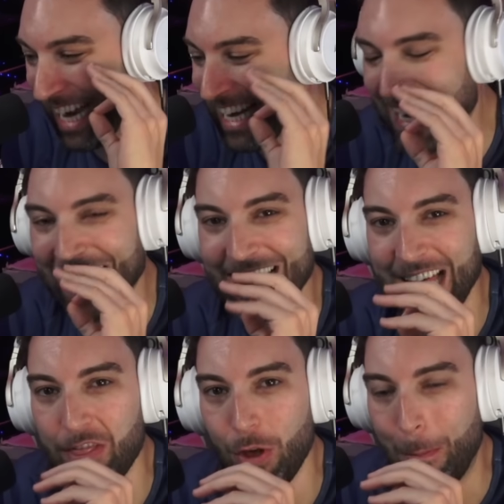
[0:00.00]
a ir
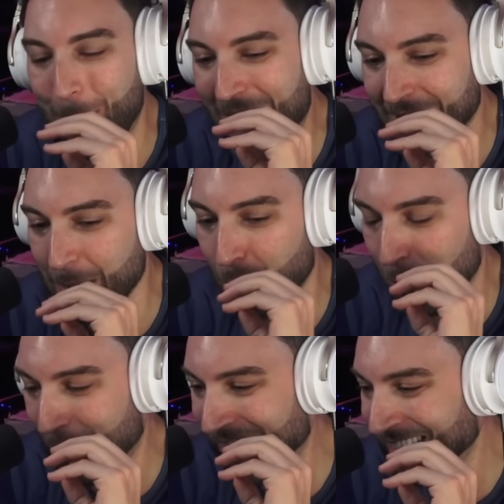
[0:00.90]
analizando parte por
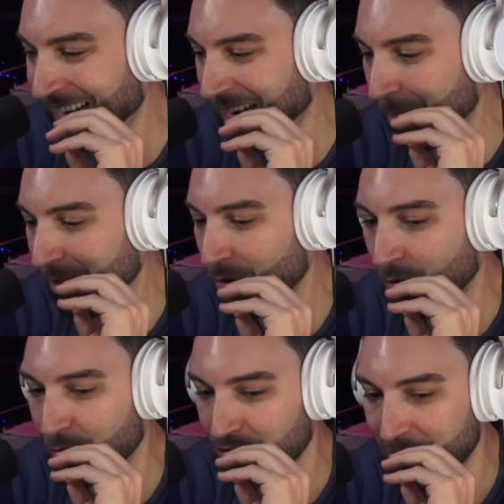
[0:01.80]
parte el capítulo
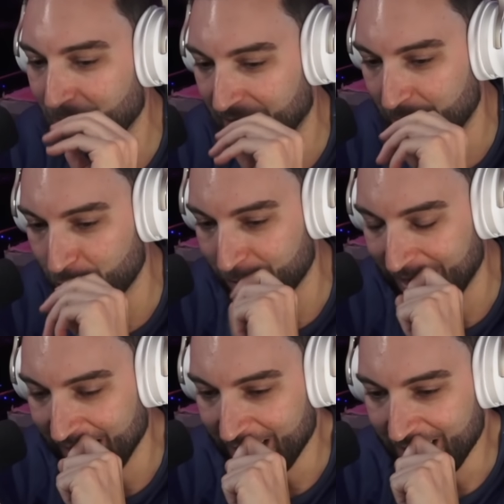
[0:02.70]
como siempre hacemos,
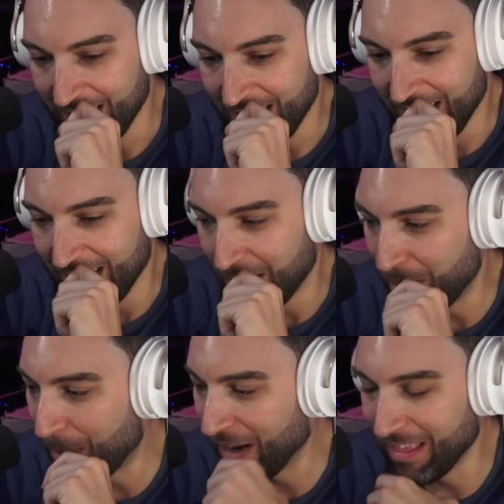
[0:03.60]
¿vale?
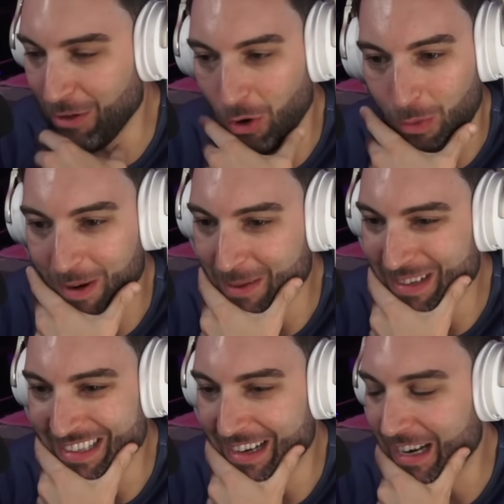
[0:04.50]
Me ha parecido
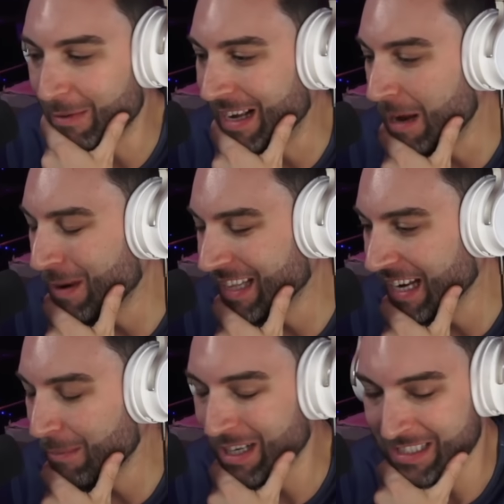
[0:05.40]
completamente increíble. Qué
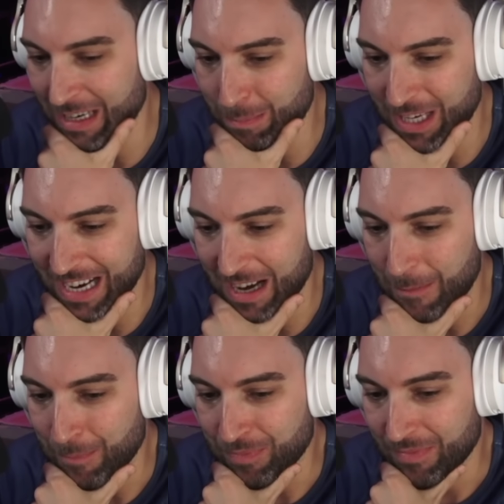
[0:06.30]
batalla más épica.
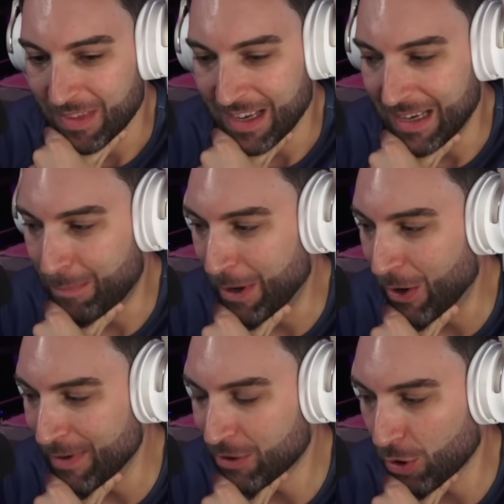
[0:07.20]

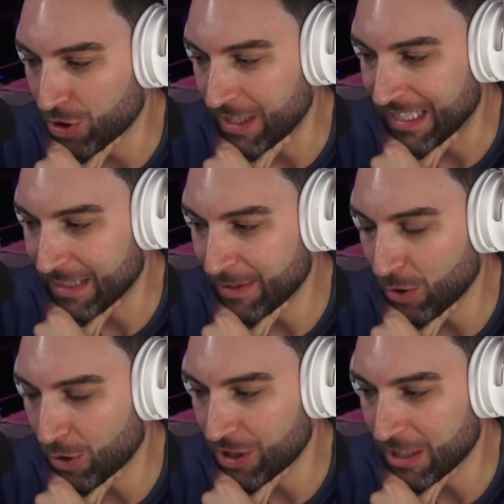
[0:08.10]
Pero he visto cosillas, he
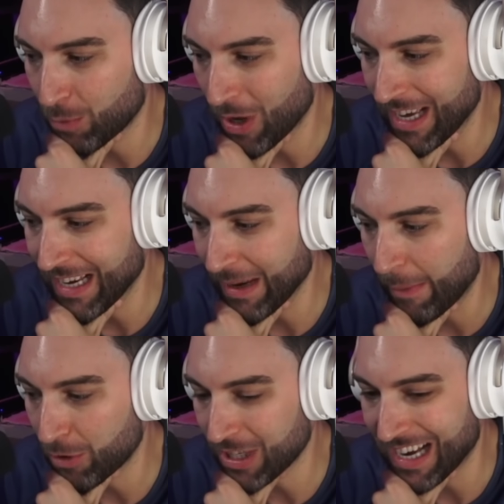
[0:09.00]
visto cosillas por ahí que
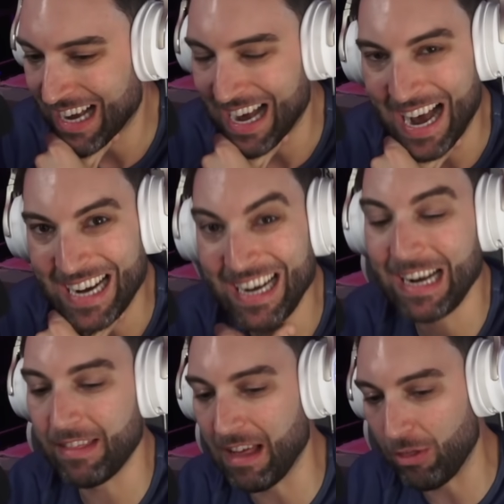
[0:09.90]
vamos a, a ir
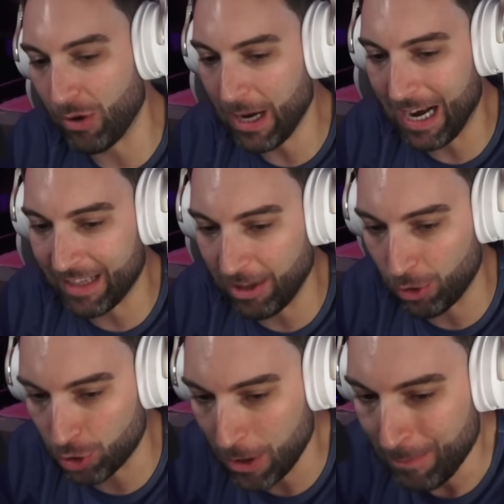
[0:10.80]
analizando, ¿eh?
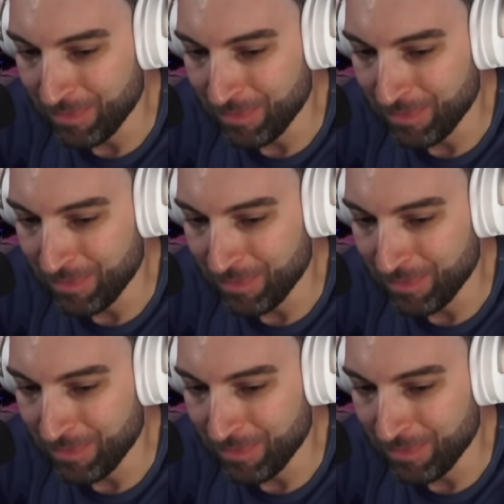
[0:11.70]
Atentos